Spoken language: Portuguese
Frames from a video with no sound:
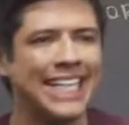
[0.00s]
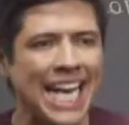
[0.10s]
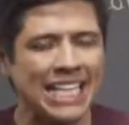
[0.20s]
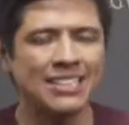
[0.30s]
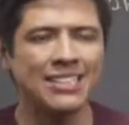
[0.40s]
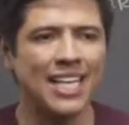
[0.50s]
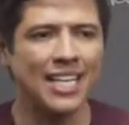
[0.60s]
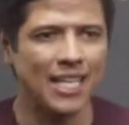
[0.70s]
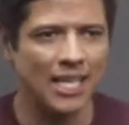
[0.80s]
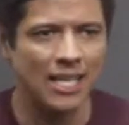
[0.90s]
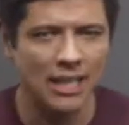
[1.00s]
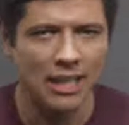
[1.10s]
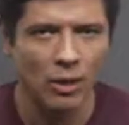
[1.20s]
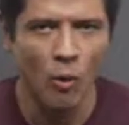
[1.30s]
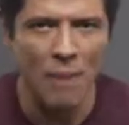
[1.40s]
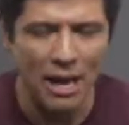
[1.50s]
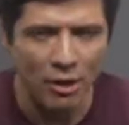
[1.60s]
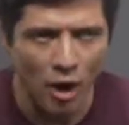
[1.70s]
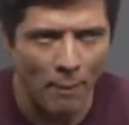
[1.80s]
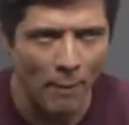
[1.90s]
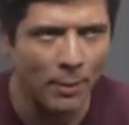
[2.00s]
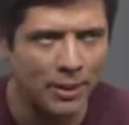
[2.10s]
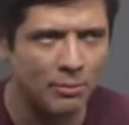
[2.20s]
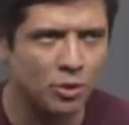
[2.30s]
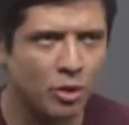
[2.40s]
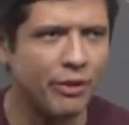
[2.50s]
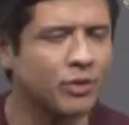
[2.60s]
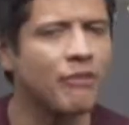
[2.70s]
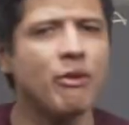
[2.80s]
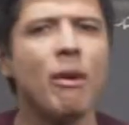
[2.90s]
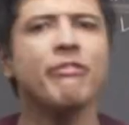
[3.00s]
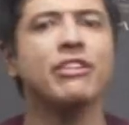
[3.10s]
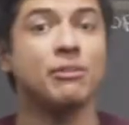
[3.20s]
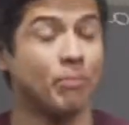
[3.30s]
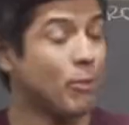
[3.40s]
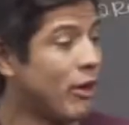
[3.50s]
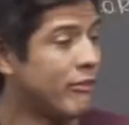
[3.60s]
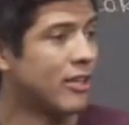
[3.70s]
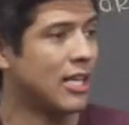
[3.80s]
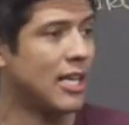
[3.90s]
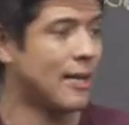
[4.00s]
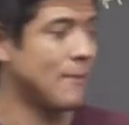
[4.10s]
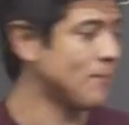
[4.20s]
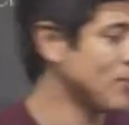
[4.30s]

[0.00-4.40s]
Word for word: Quem seria o melhor para a planta absorver? Eu já vi uma vez em prova, galera,